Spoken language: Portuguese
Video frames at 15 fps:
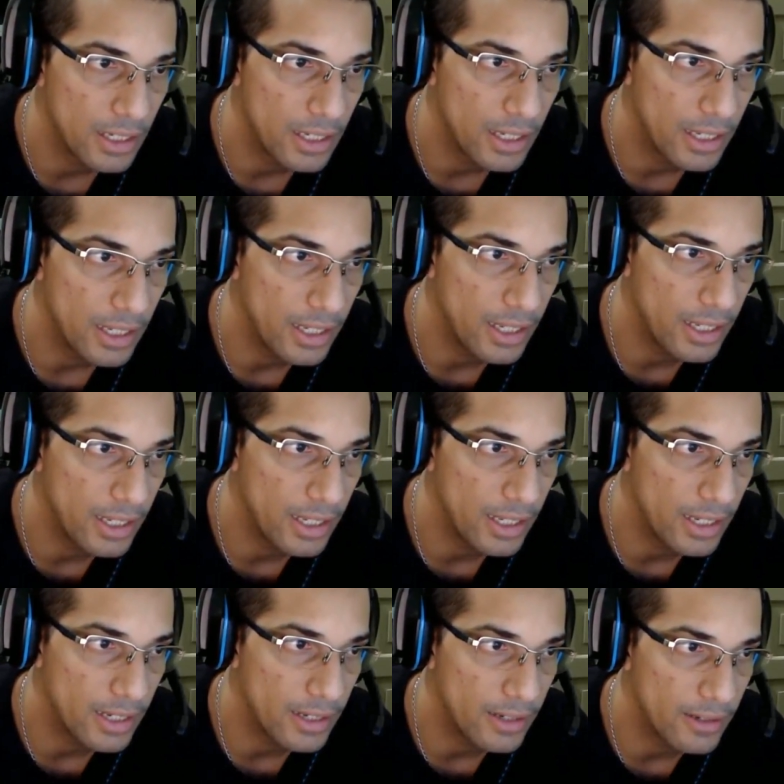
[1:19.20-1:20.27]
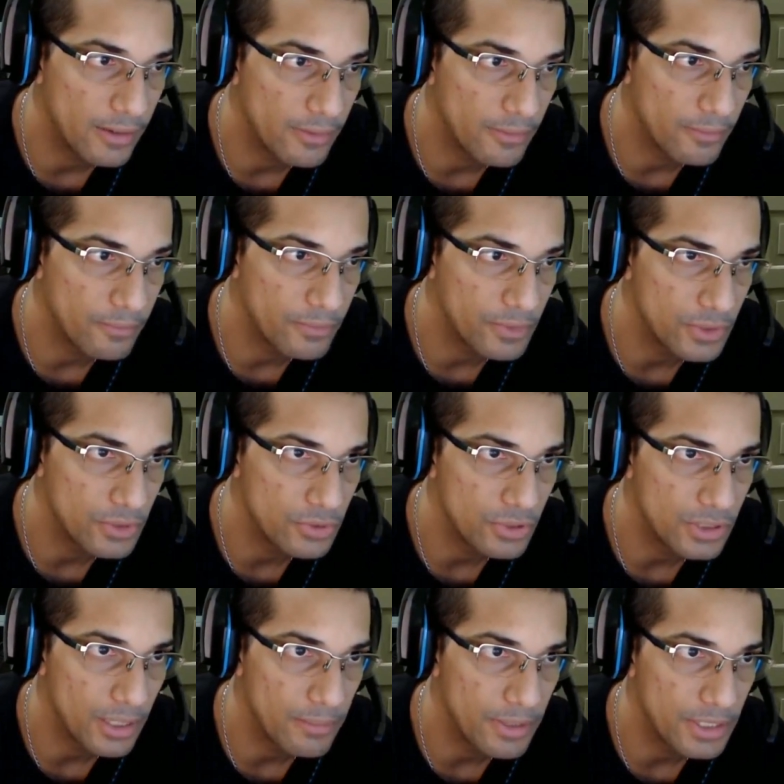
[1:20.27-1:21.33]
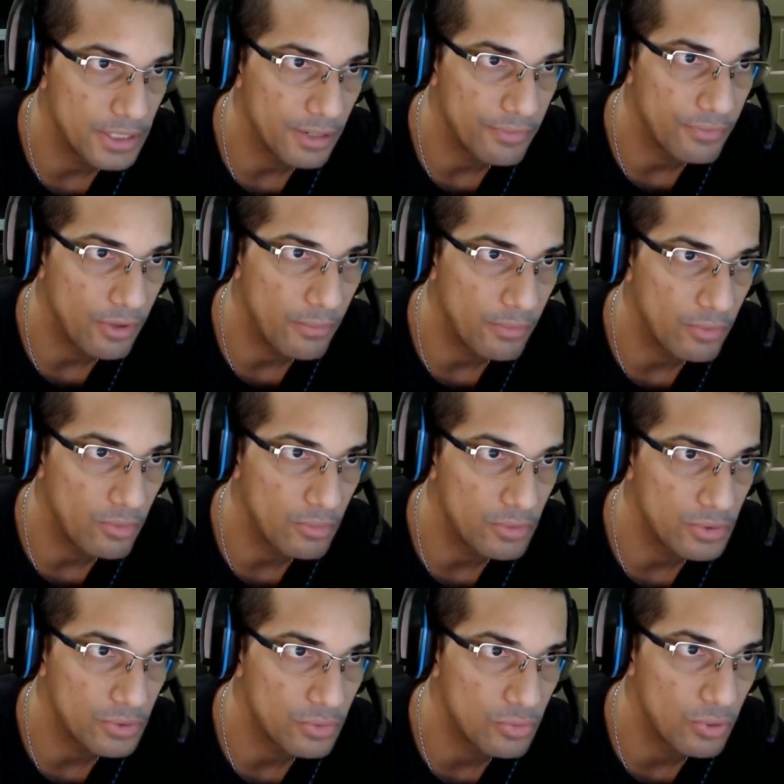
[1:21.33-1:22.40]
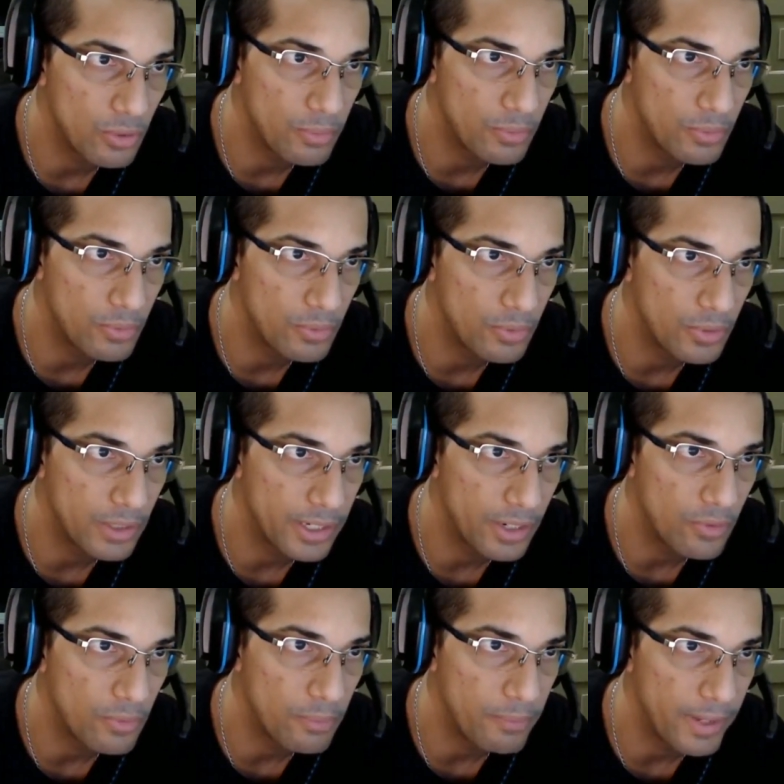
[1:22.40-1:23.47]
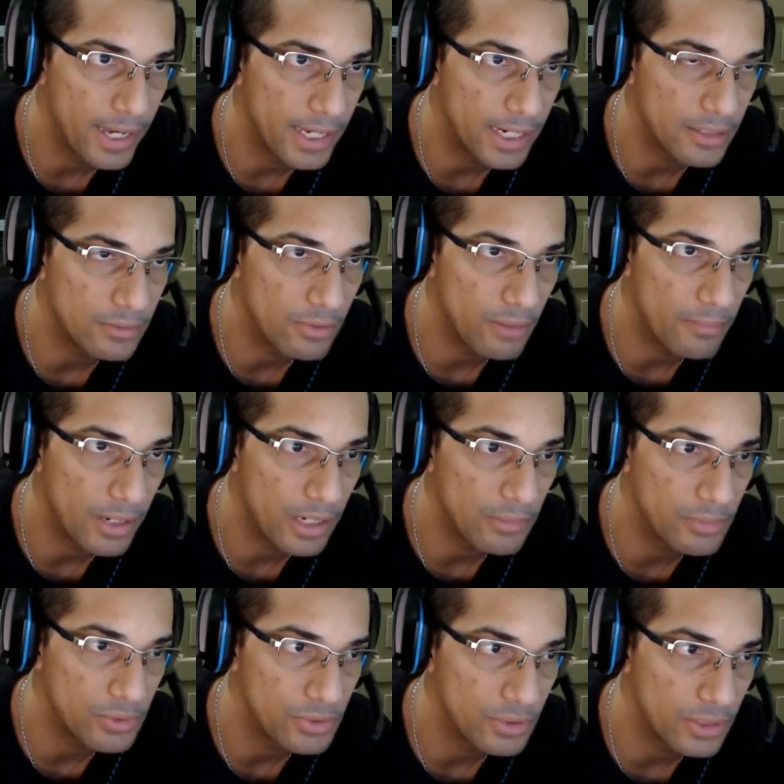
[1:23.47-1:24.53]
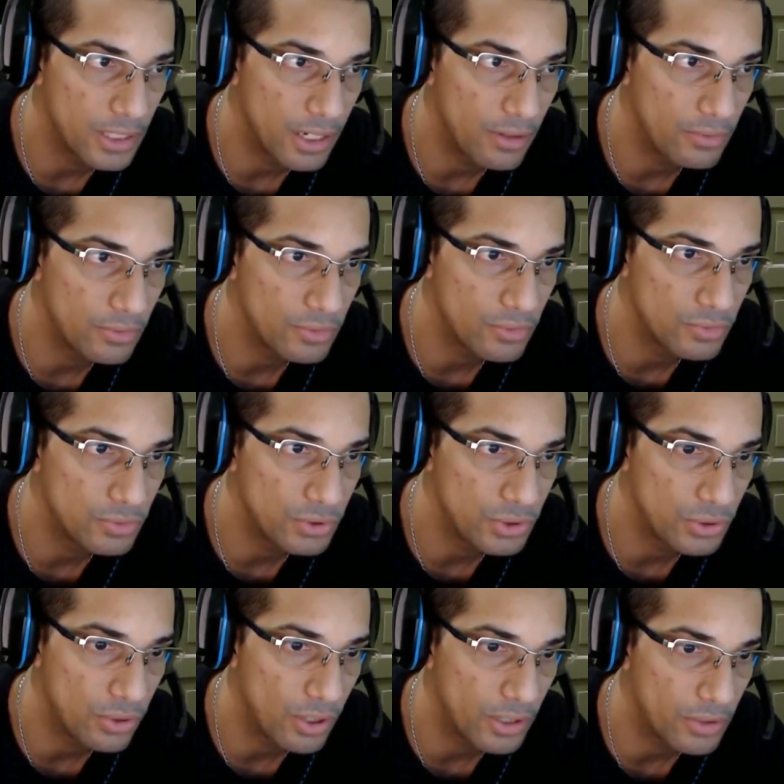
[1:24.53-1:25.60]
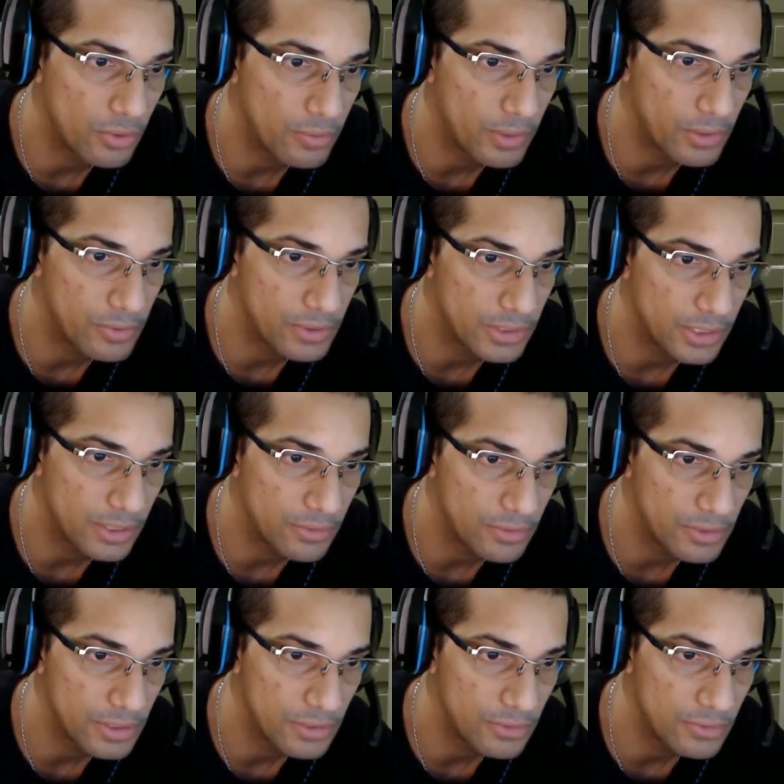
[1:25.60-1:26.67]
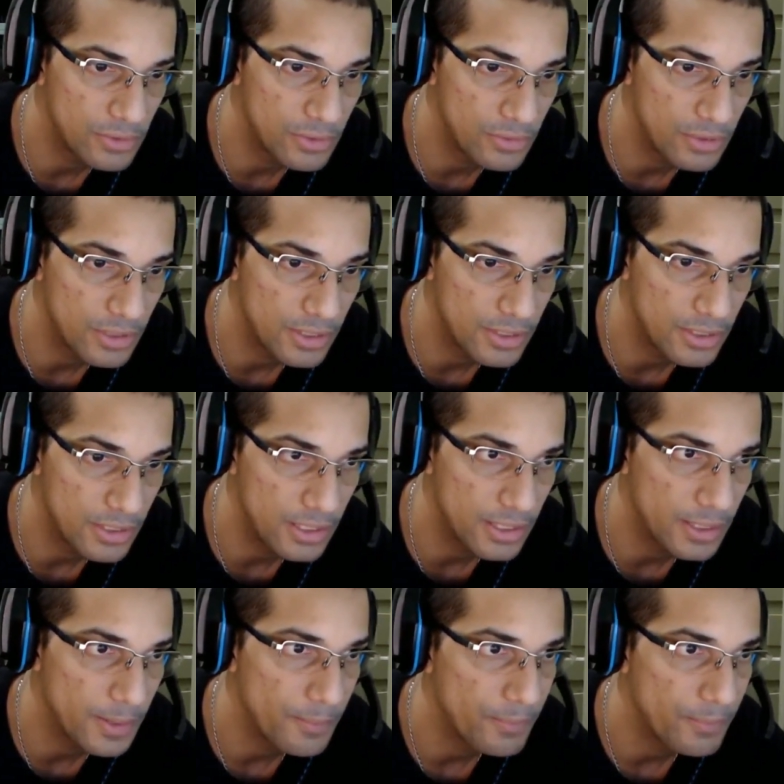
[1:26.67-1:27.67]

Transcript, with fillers: é, justamente a forma como se o corpo recupera do abalo emocional, de algum choque, alguma coisa que tenha acontecido no seu dia a dia,